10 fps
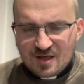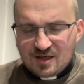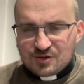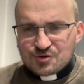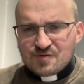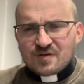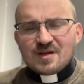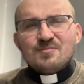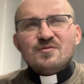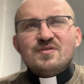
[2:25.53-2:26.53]
I to słowo
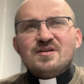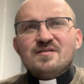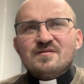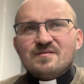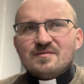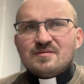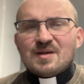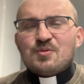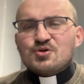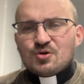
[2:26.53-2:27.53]
nam mówi e, na
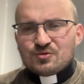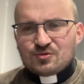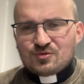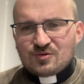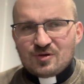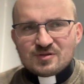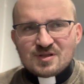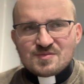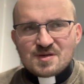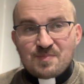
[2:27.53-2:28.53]
początku o
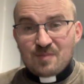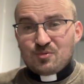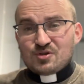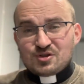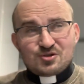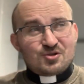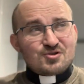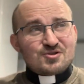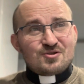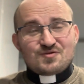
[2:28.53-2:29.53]
tym, że Pan Bóg się
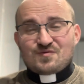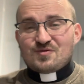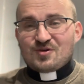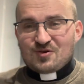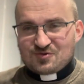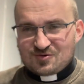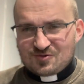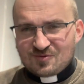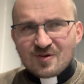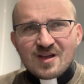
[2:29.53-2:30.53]
troszczy o swój
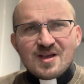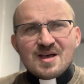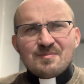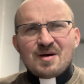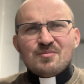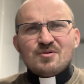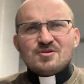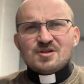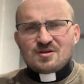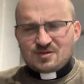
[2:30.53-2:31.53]
Kościół, Pan Bóg
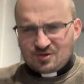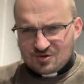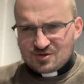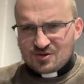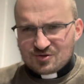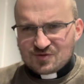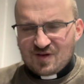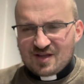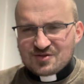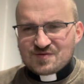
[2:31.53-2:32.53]
się troszczy o
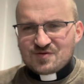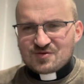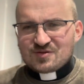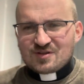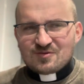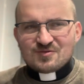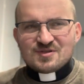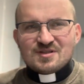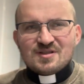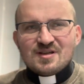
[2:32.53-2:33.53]
świat, o stworzonych
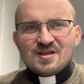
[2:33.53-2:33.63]
ludzi